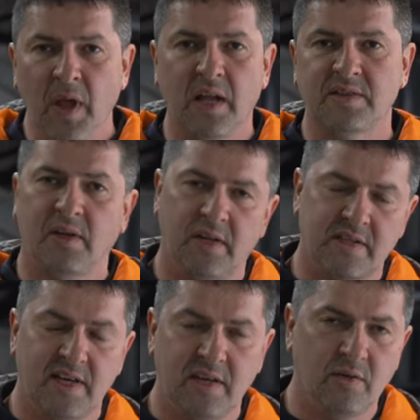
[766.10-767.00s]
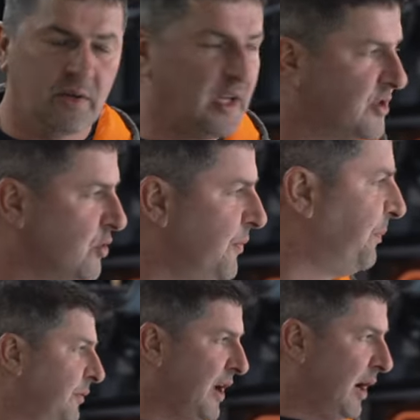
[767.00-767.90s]
also eine Zeichnung dazu.
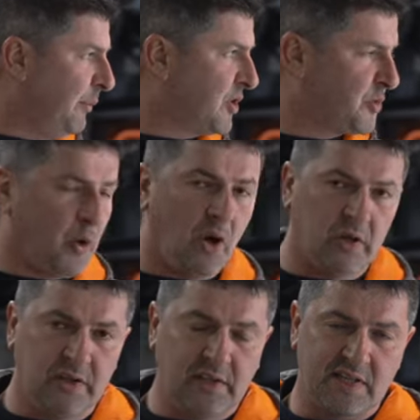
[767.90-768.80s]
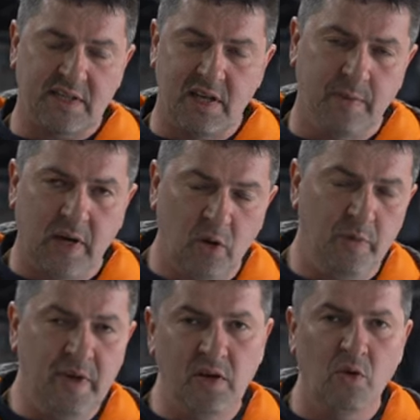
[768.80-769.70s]
Wir haben besprochen das Thema
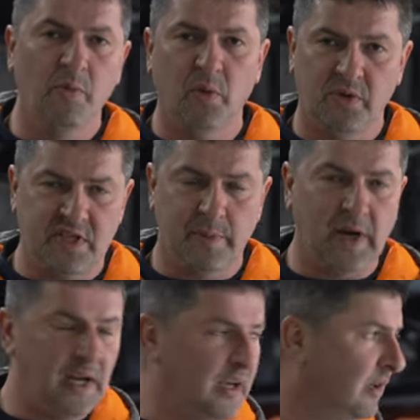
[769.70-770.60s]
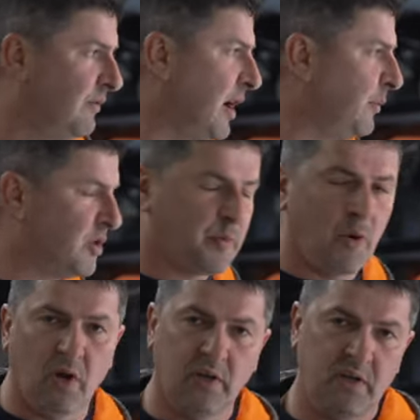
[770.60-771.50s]
Aluminium und Separieren. Wir haben
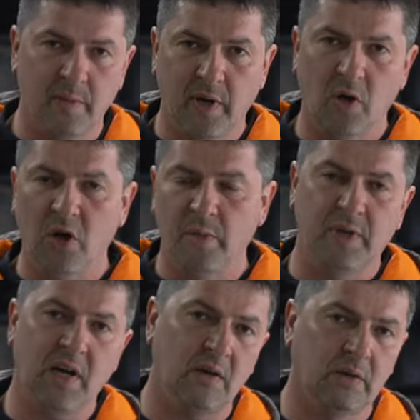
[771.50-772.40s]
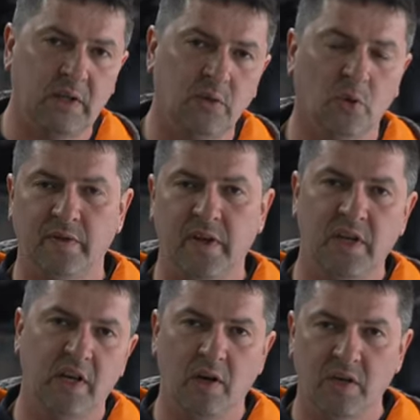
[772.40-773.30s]
besprochen Thema Loch im Dach oder
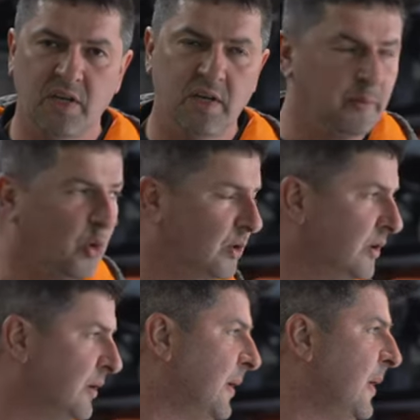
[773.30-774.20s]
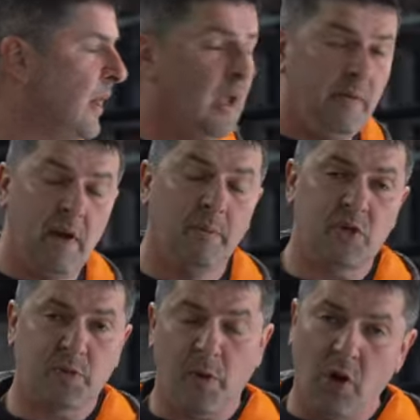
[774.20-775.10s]
notwendige Löcher im Boden. Wir haben
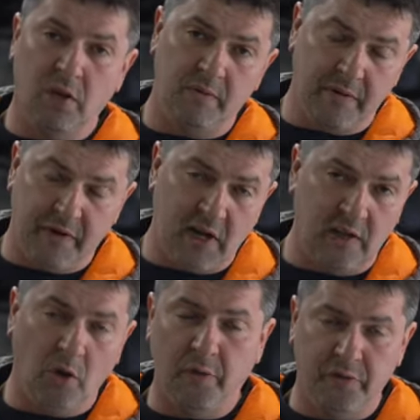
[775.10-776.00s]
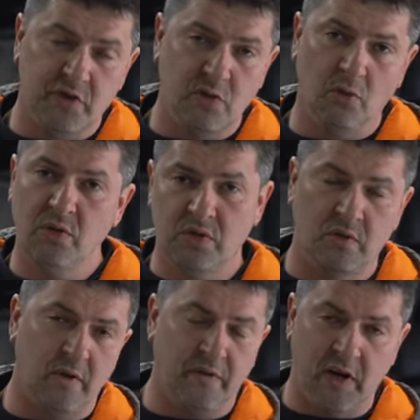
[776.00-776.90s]
besprochen, wir fahren offen zu uns
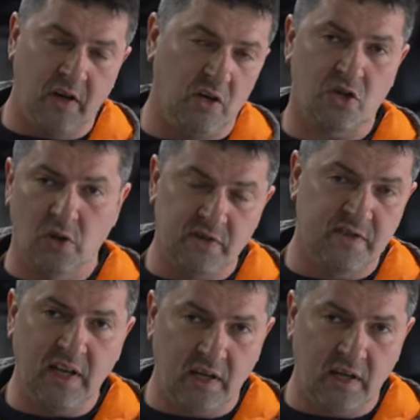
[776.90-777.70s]
und wir fahren geschlossen nach